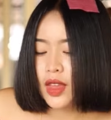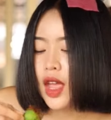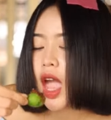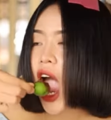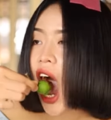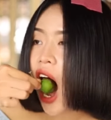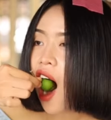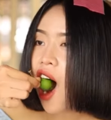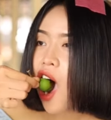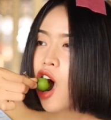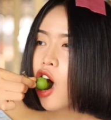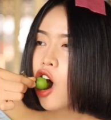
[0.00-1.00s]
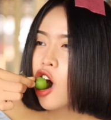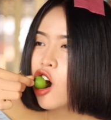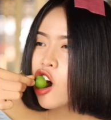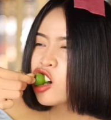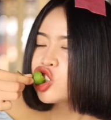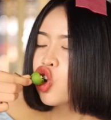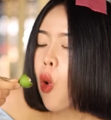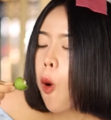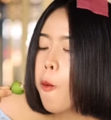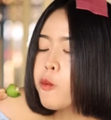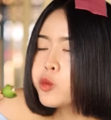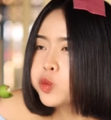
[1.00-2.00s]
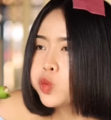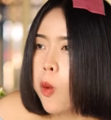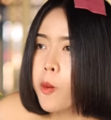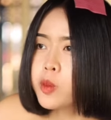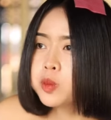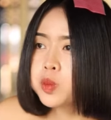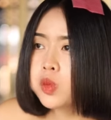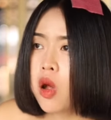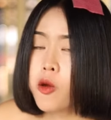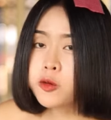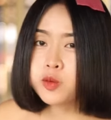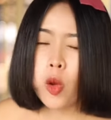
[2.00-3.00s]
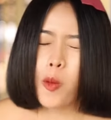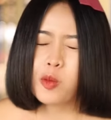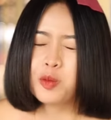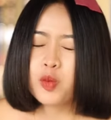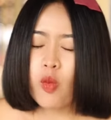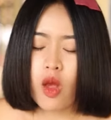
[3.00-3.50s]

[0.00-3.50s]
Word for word: ทุกคนคะวันนี้ขิมก็จะมาทำแจ่วปลาสับให้ทุกคนดู